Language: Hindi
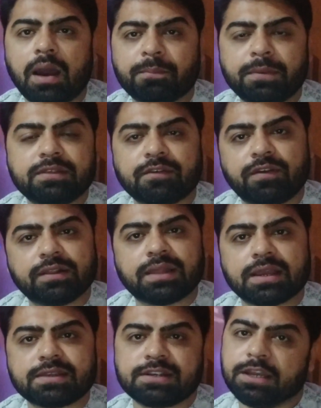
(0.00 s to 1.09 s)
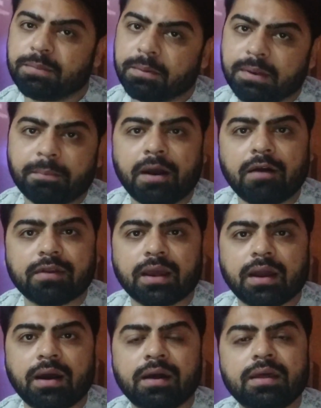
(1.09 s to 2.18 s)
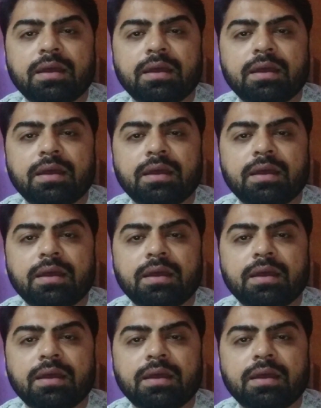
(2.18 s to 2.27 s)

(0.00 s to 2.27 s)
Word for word: अपनी सफलता की सीढ़ी पर अपना पाँव रखा